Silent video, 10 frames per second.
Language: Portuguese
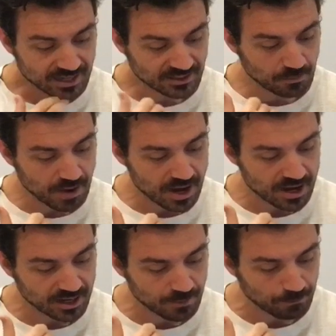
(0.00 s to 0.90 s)

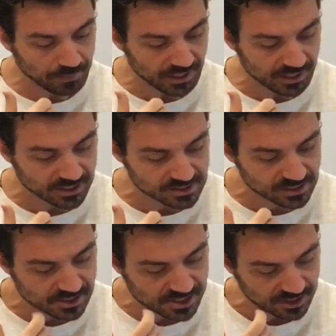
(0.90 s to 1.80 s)
Admana pina
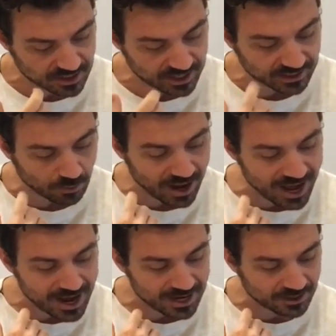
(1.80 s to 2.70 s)
né? Então,
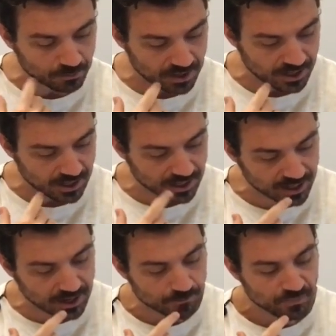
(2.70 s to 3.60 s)

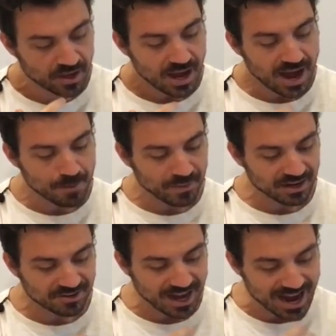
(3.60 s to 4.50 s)
admana. A
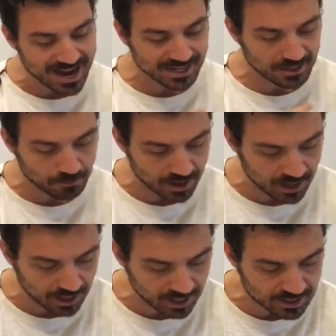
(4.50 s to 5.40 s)
palavra
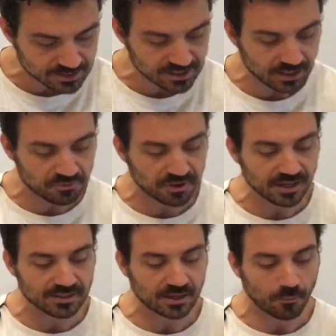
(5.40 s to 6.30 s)
admana significa
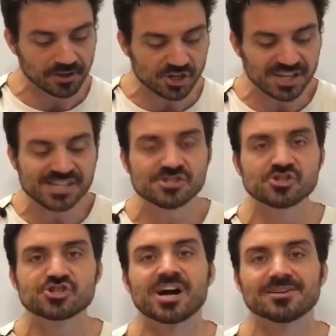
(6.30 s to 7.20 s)
literalmente
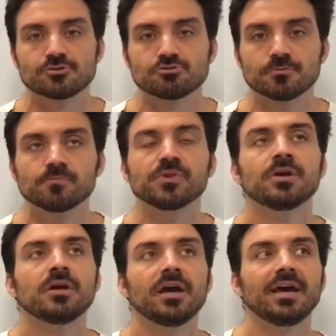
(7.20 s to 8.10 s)
inchaço
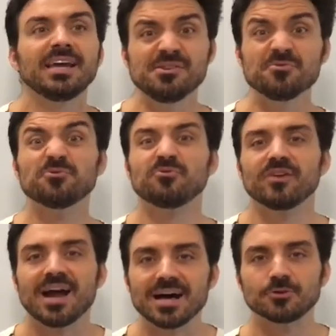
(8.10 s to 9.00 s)
é,
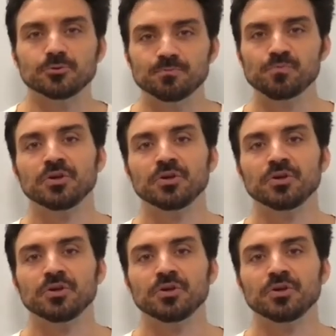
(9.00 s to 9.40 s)
inflado.